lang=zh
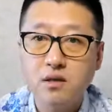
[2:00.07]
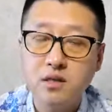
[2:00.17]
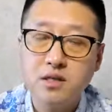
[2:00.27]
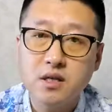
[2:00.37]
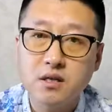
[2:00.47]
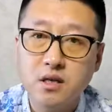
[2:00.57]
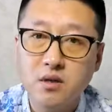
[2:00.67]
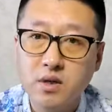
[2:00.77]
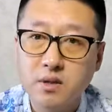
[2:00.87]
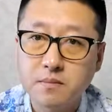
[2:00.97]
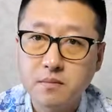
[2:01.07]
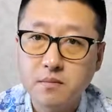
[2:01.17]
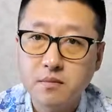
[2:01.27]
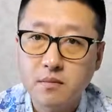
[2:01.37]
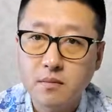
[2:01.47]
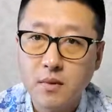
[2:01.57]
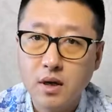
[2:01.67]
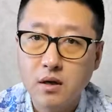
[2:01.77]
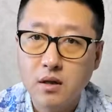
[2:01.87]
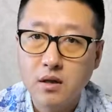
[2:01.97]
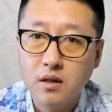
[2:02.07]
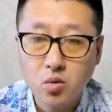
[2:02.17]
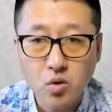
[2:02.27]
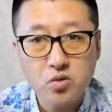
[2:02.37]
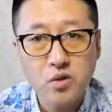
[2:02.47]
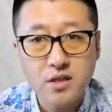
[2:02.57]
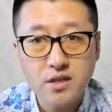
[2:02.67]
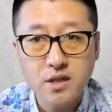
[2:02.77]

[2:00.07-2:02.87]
一下子上位，那我做了一件